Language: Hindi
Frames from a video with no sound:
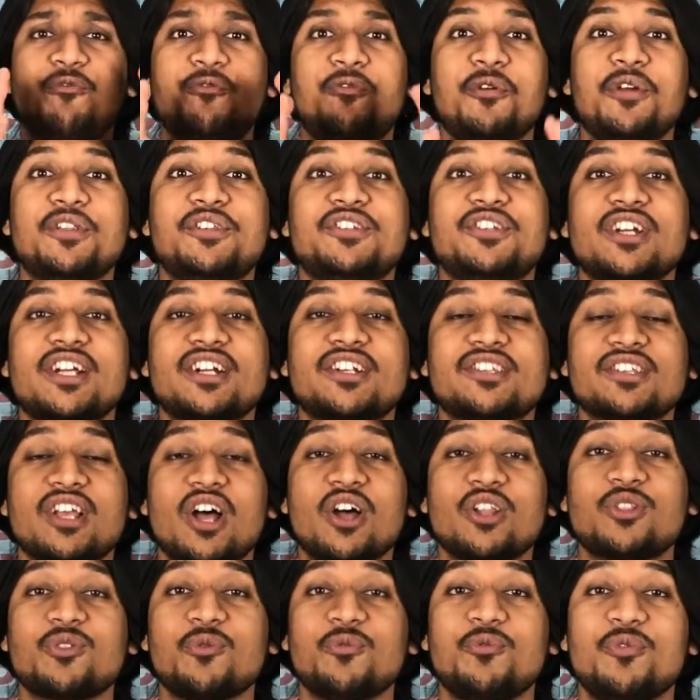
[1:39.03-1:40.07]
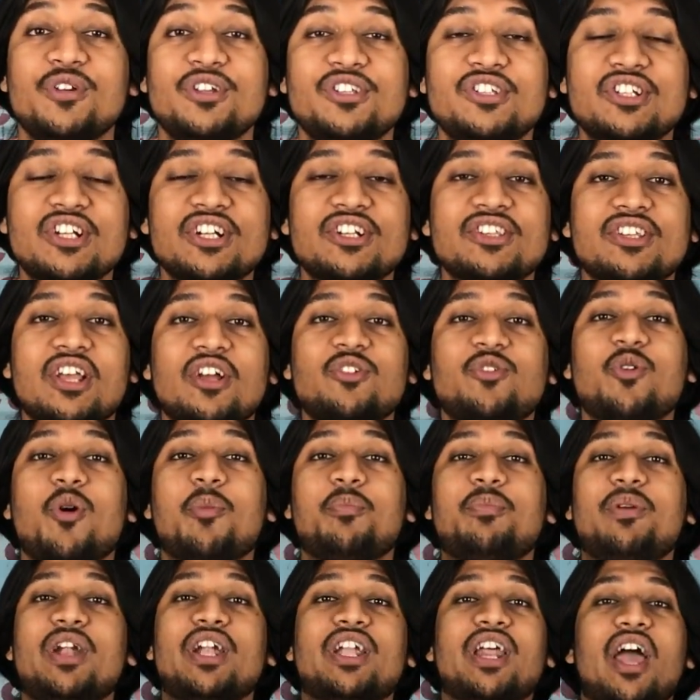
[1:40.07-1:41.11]
विजेट्स का तो विजेट्स का जो
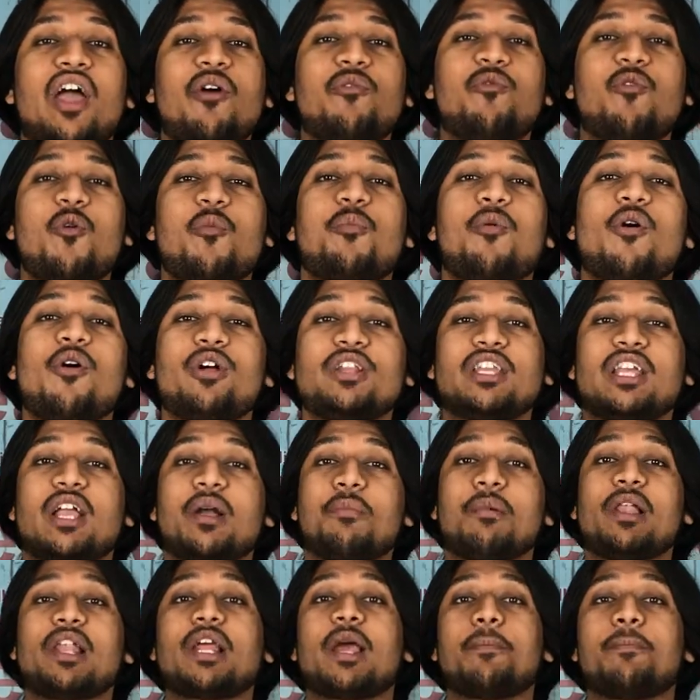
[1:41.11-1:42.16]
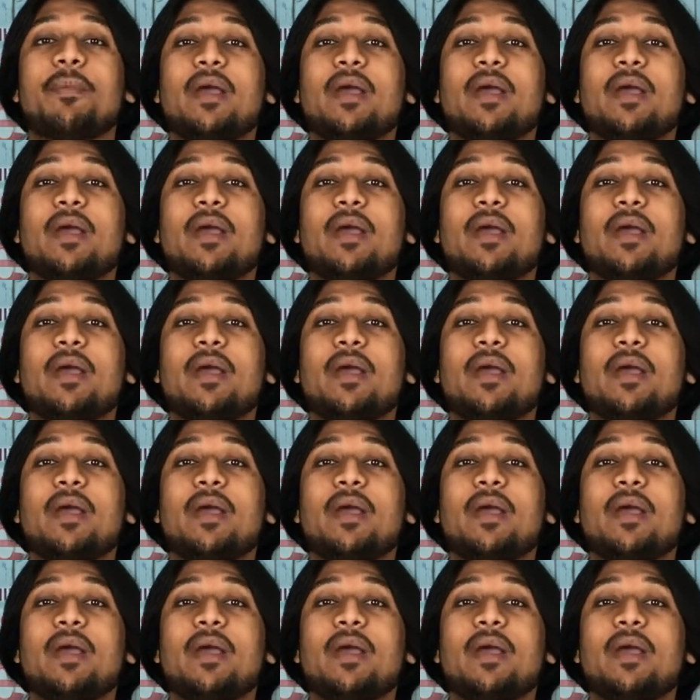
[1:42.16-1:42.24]
अपडेट आया वो बहुत ही कमाल का